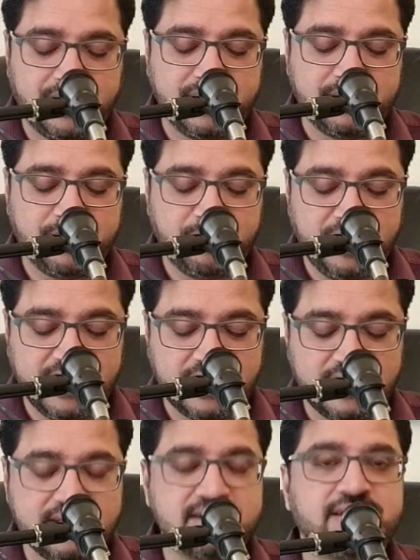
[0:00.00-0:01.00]
बिब्लिकल
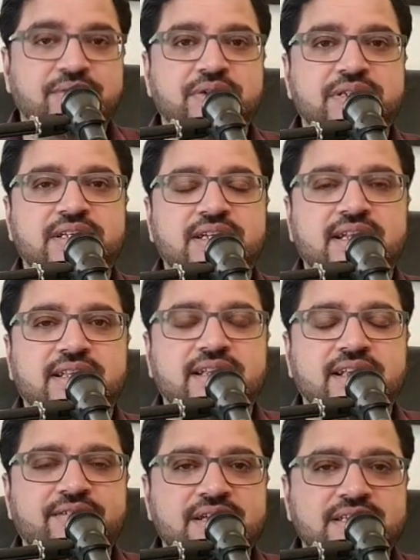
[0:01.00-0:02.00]
रीजन की वजह से नहीं लेते
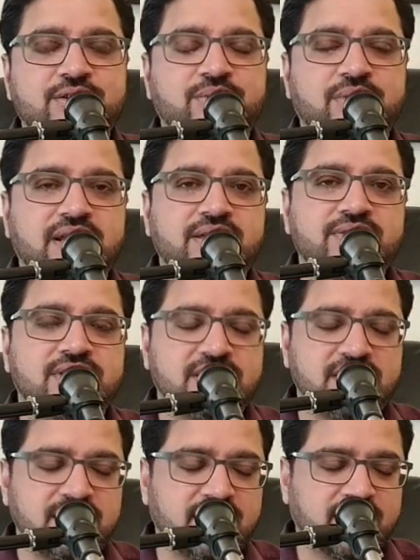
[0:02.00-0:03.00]
या वैसे तो मैंने उनसे
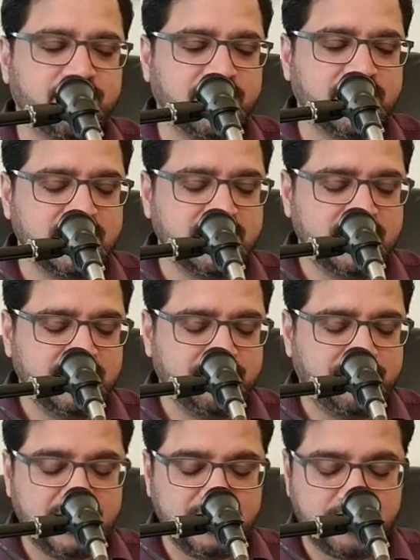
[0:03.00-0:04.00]
ये कहा कि भाई
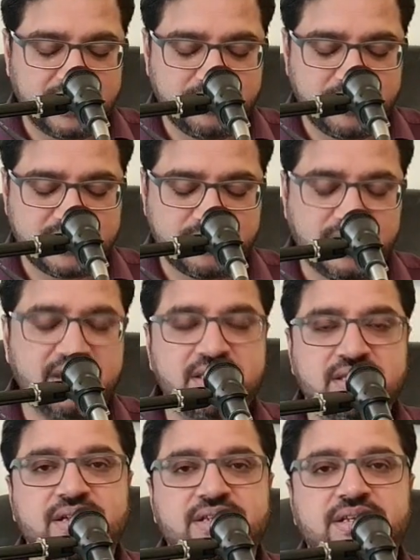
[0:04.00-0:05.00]
पहली तो बात पे इस पर
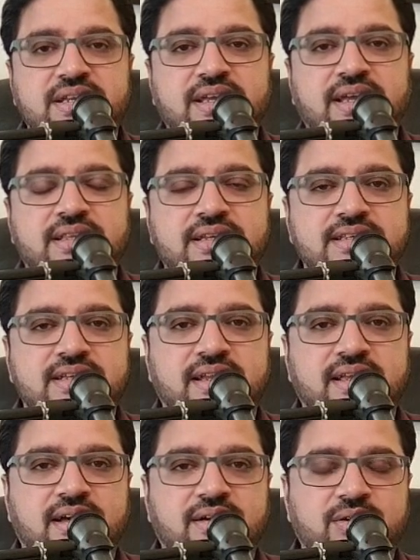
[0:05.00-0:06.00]
रिसर्च ही नहीं है इतनी
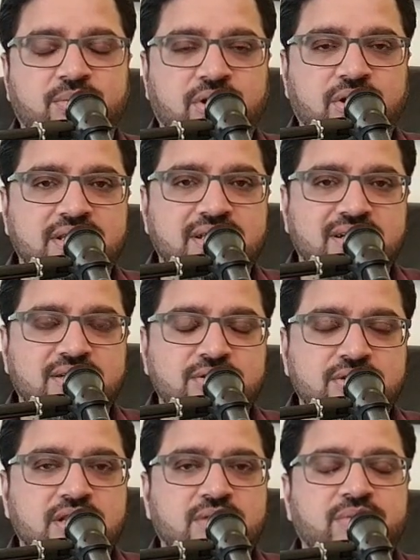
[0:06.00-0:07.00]
ज़्यादा और बहुत
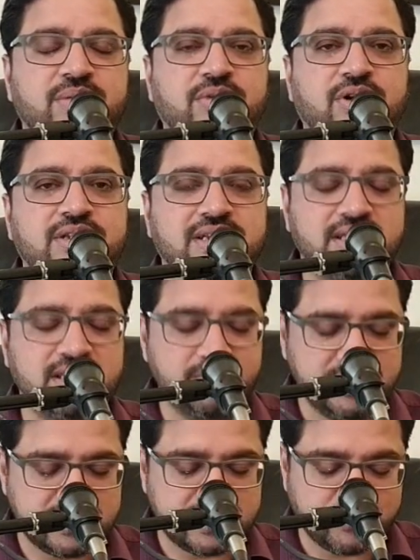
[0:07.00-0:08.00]
उजलत में बहुत जल्दी
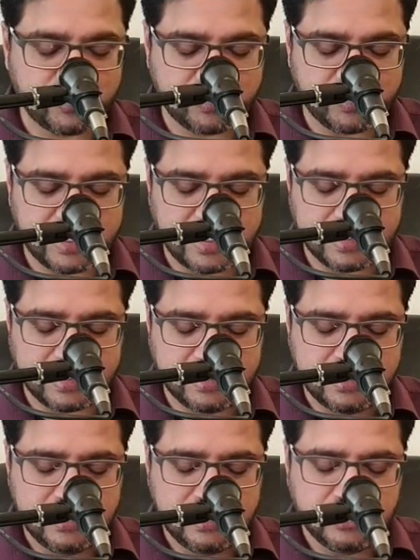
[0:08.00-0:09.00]
में ये सब कुछ बनाया गया
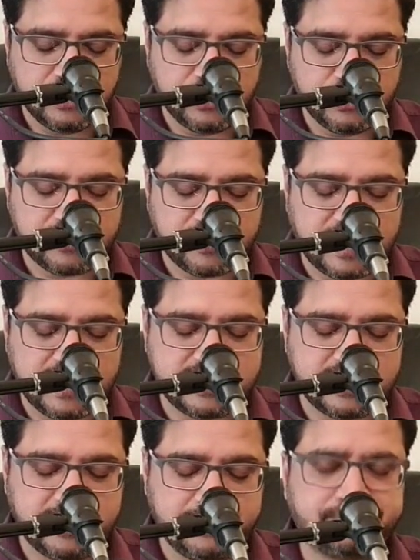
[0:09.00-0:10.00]
तो उस वाले
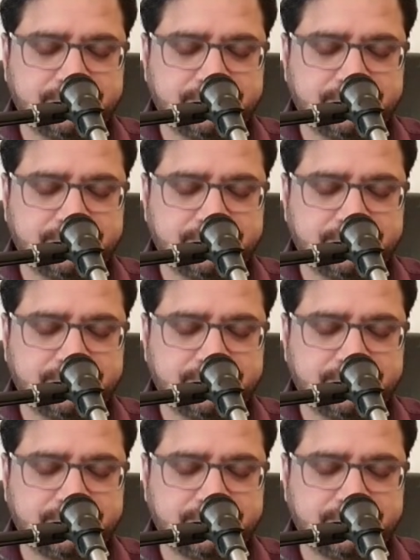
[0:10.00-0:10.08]
से